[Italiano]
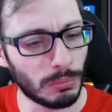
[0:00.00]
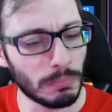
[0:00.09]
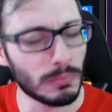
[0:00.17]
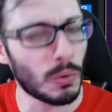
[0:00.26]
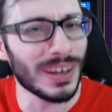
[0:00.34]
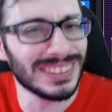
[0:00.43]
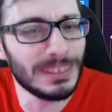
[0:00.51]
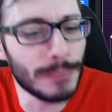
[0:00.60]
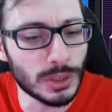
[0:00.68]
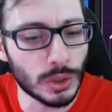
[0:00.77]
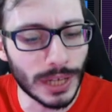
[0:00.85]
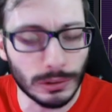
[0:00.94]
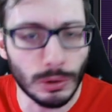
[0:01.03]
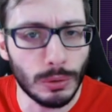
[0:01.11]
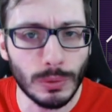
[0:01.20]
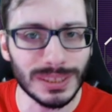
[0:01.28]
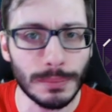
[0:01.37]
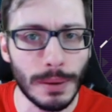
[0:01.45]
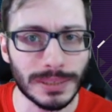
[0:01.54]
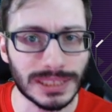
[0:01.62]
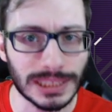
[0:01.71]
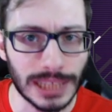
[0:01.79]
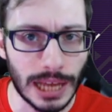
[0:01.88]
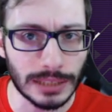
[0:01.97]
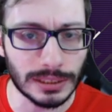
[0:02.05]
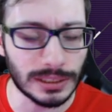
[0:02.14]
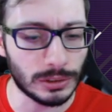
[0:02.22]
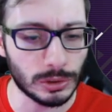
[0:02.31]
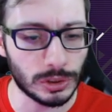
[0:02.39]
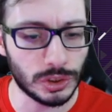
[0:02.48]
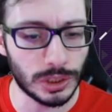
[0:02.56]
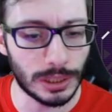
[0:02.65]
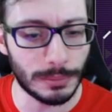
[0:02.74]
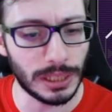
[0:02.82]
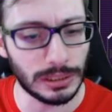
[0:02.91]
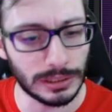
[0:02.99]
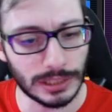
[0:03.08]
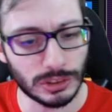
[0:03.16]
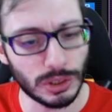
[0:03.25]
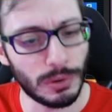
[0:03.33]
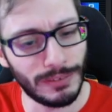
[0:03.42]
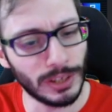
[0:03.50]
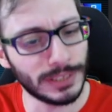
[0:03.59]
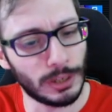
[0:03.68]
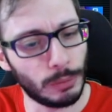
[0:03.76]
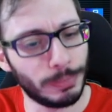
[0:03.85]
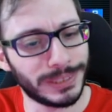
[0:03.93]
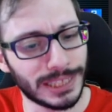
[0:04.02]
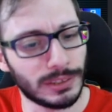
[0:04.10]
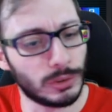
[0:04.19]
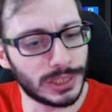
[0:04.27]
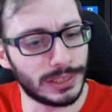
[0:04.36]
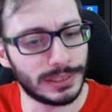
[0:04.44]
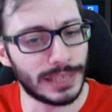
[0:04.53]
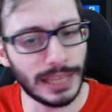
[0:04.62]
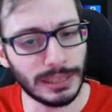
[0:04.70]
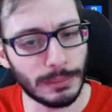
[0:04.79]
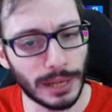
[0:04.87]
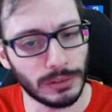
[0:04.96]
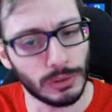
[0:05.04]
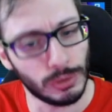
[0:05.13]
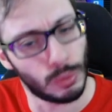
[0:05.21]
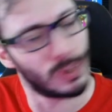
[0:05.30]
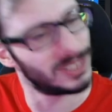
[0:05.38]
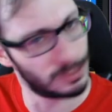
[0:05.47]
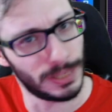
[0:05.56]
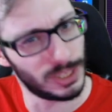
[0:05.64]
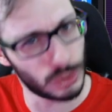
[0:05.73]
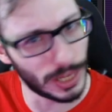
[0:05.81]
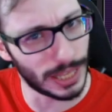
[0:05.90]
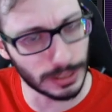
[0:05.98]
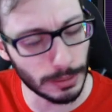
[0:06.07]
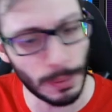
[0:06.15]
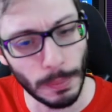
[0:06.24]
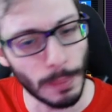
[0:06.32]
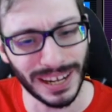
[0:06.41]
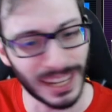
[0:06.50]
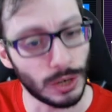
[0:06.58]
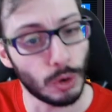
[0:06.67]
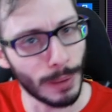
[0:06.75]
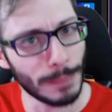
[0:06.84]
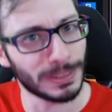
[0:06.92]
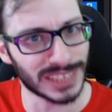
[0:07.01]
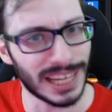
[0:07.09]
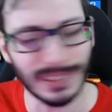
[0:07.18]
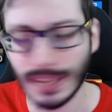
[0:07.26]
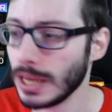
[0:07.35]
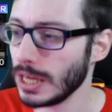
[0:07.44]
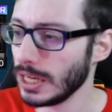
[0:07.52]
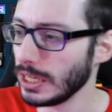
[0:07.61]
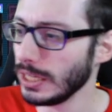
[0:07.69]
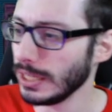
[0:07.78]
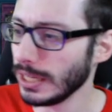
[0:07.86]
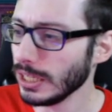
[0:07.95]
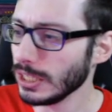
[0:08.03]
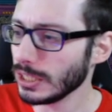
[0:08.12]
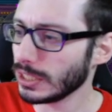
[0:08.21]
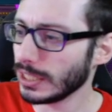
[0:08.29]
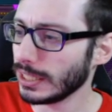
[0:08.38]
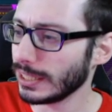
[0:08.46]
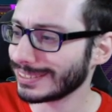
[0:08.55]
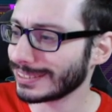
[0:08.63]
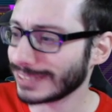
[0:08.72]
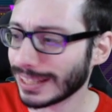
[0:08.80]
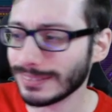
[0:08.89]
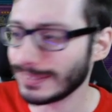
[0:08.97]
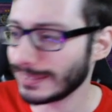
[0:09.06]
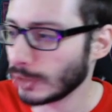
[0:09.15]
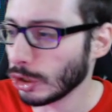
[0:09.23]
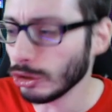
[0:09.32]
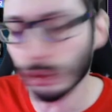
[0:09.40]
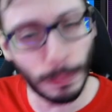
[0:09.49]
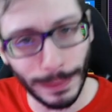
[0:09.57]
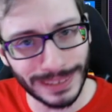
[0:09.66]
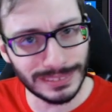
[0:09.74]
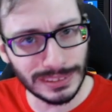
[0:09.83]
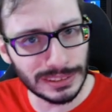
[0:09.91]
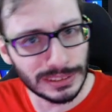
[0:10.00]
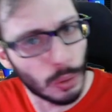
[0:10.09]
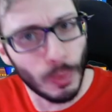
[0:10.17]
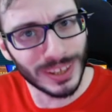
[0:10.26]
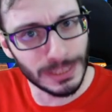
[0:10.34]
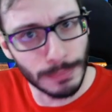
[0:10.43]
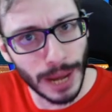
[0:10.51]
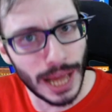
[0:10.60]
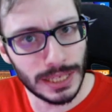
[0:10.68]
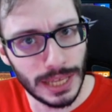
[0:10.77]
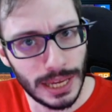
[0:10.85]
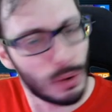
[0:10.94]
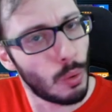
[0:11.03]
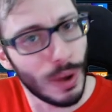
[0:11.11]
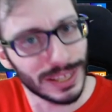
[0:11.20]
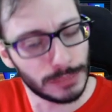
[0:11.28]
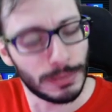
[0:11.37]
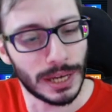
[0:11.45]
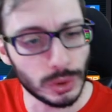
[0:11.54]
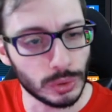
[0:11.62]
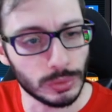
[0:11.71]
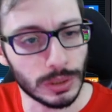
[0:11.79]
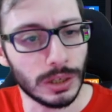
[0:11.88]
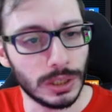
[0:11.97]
quasi mai giocate, non ho quasi mai pescate, detto sinceramente. Cioè, quella volta che le ho pescate le ho settate, ma non le ho quasi mai giocate. Proprio perché non le ho mai pescate in eh, 68 partite. Quasi mai, eh. Quasi mai, giuro.